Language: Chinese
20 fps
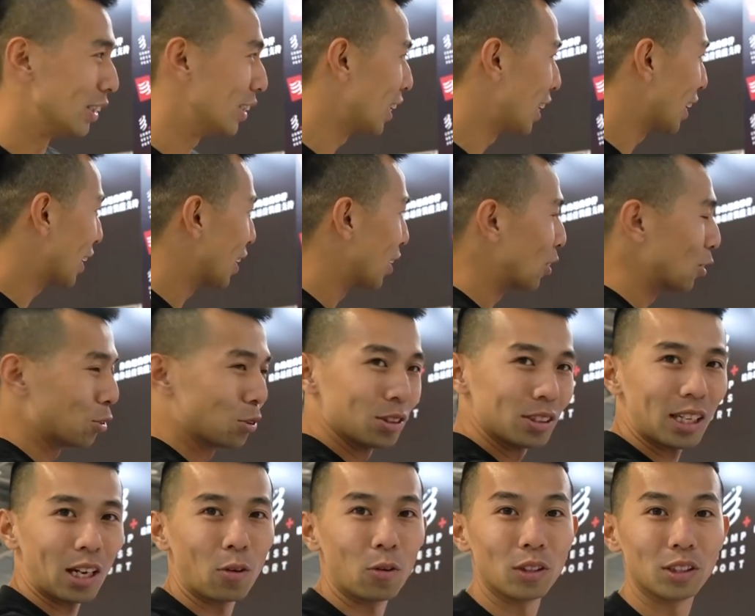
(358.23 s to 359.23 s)
大家看到就是
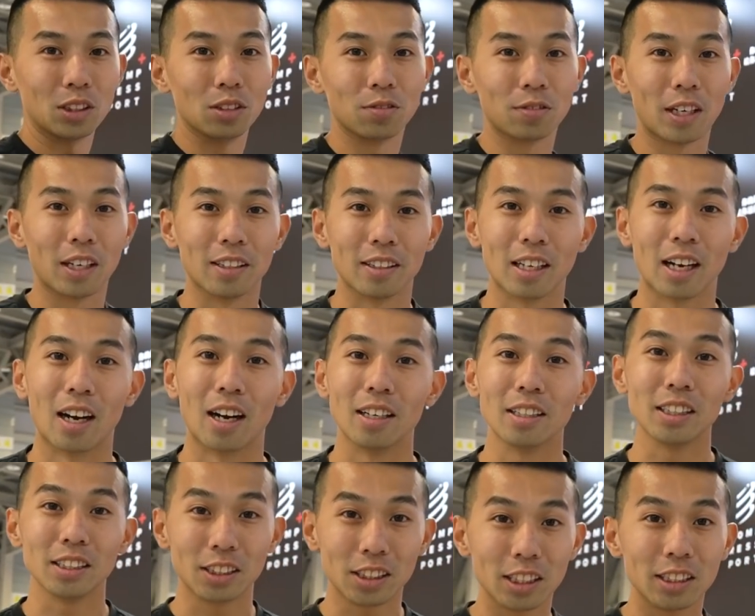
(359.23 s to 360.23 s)
摊位其实非常大，
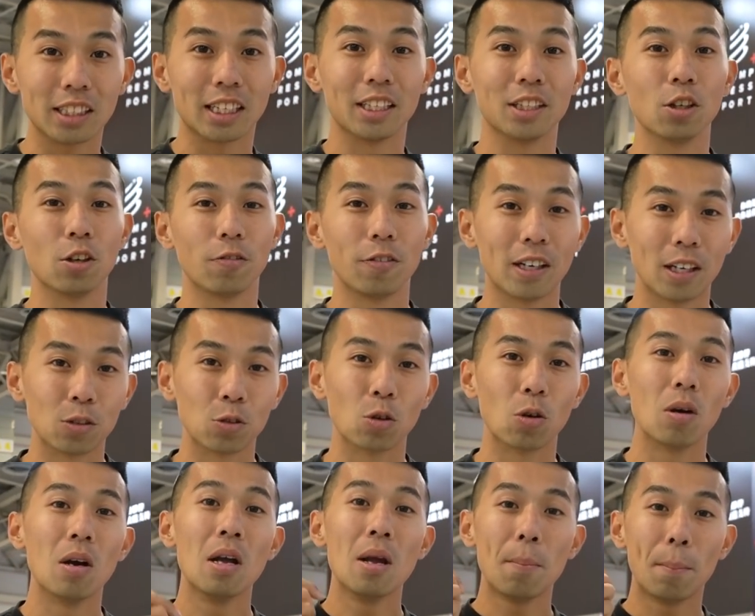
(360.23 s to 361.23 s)
而且现场也有非常
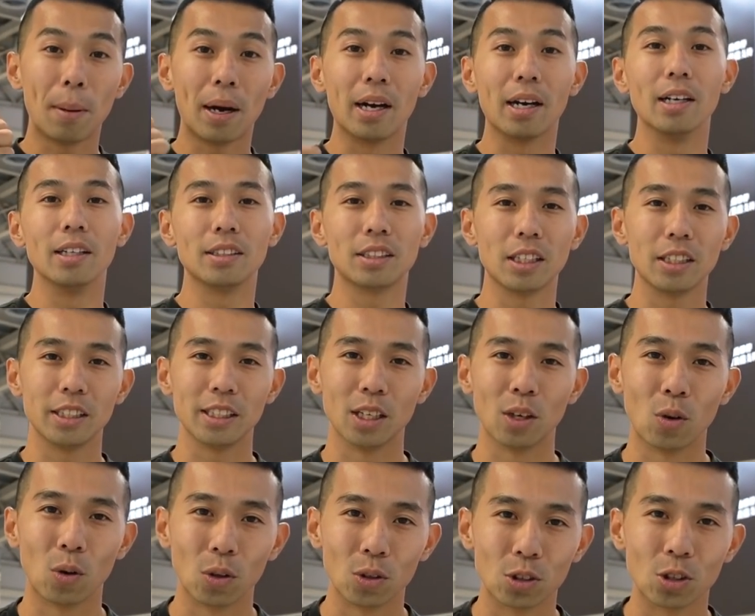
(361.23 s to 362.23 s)
多满额赠礼
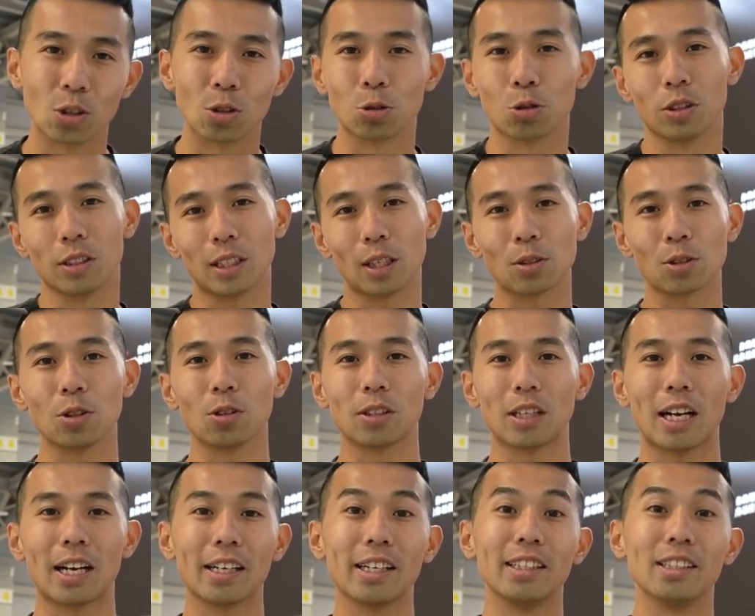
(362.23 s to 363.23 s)
的活动，所以到时候
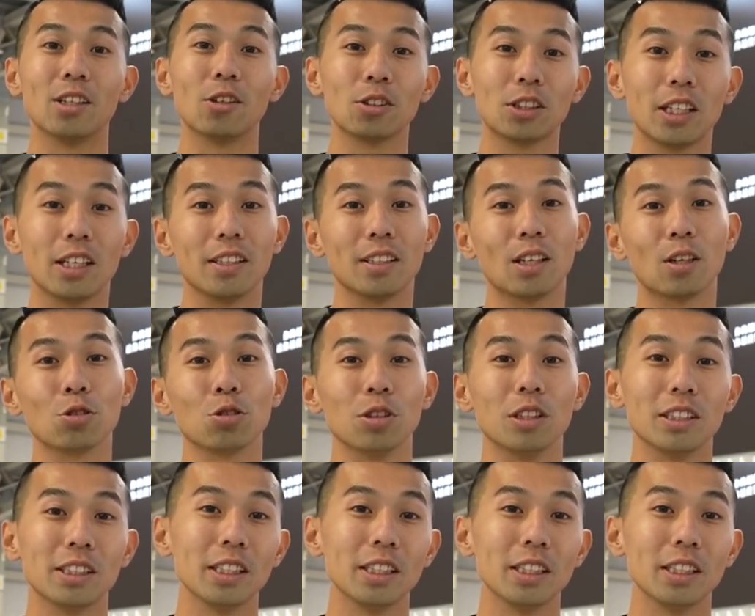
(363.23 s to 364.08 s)
大家可以到现场挑选一